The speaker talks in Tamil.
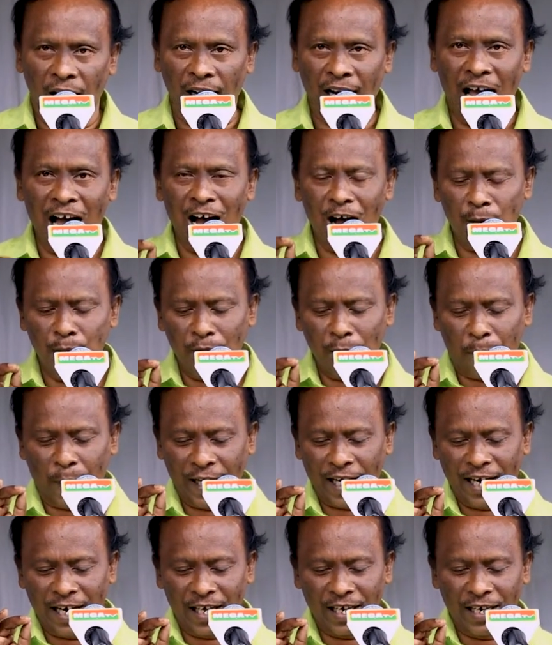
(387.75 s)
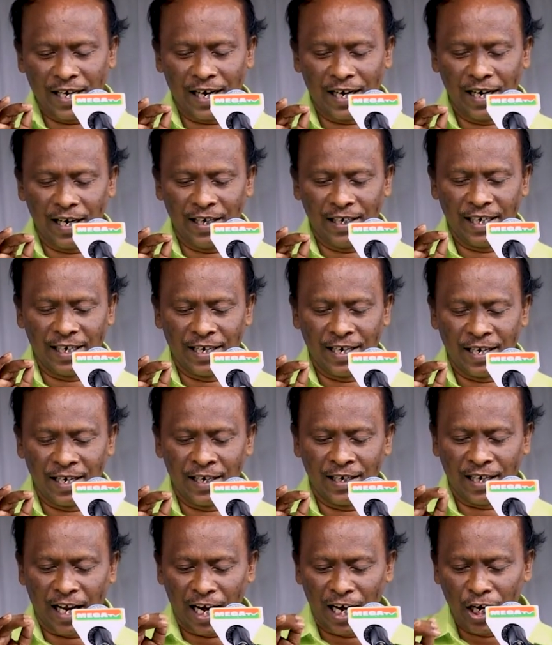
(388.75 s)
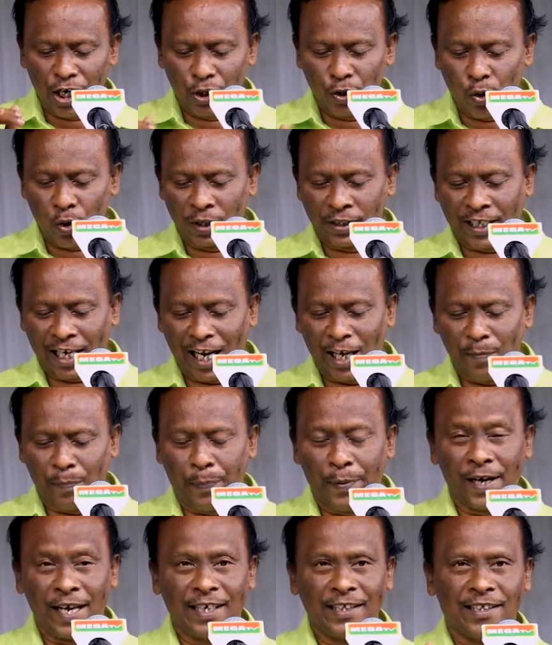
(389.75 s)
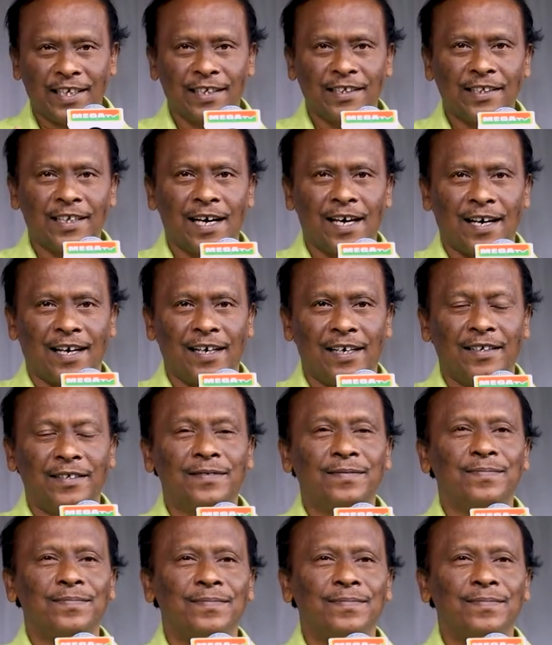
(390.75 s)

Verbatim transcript: ராம பயணங்கள் என்று நல்லதொரு தலைப்பினை தந்தார்கள்